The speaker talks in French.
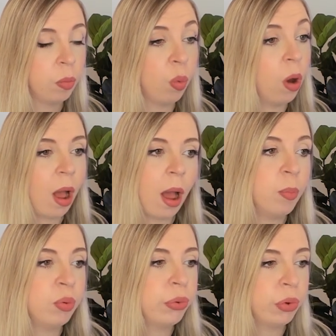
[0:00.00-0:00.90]
Bon, à
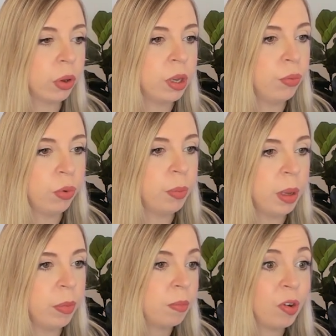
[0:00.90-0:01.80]
plusieurs niveaux
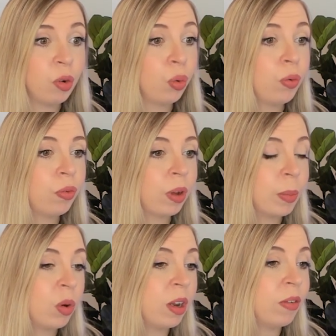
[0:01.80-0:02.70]
même. Mais je trouve
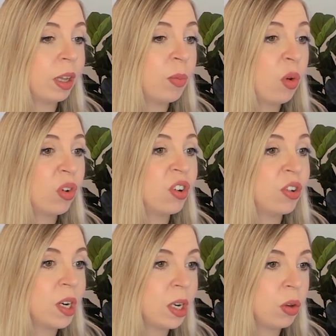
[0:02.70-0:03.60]
vraiment les vêtements
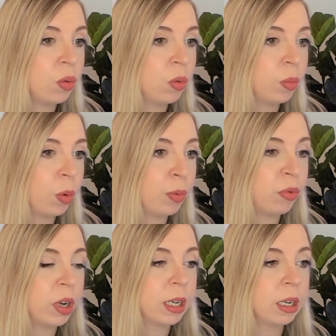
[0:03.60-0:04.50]
géniaux pour
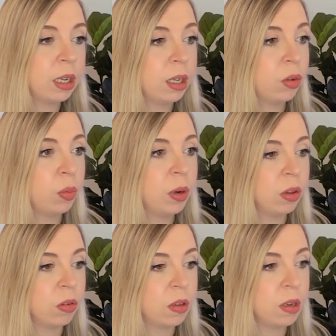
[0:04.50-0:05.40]
pouvoir créer tout plein
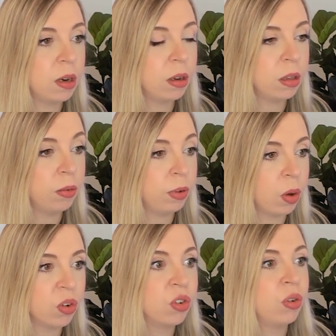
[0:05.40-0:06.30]
de styles
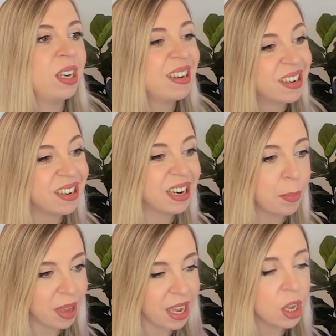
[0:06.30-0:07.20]
différents. Je n'ai
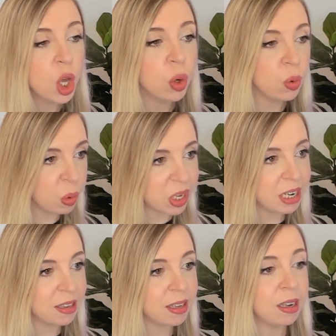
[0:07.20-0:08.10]
jamais
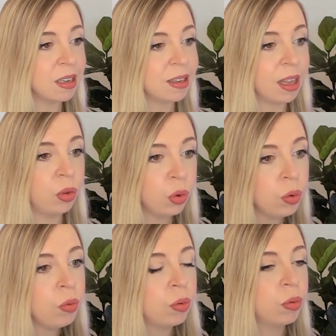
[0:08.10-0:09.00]
utilisé cette
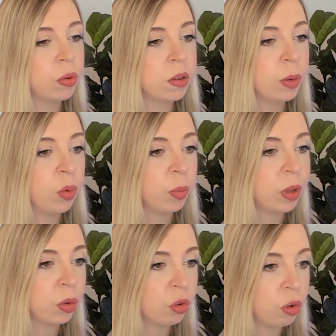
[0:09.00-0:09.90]
tenue. C'est bon,
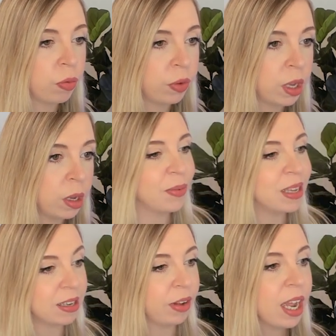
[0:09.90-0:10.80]
bientôt je le fais. Non
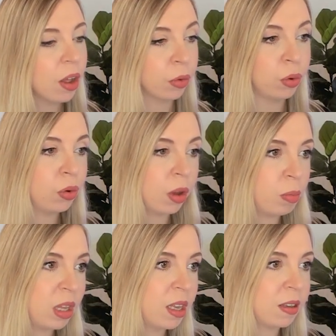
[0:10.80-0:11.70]
mais c'est vrai, en tenue
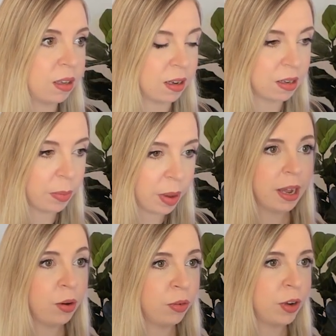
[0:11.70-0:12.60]
habillée, c'est très sympa.
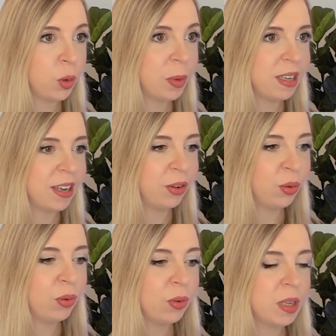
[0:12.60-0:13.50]
Allez, on va lui mettre cette
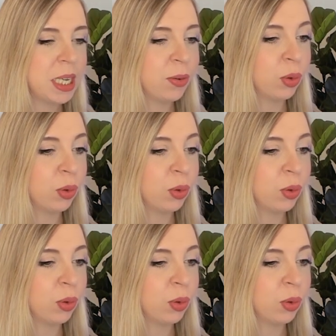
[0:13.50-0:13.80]
tenue aussi en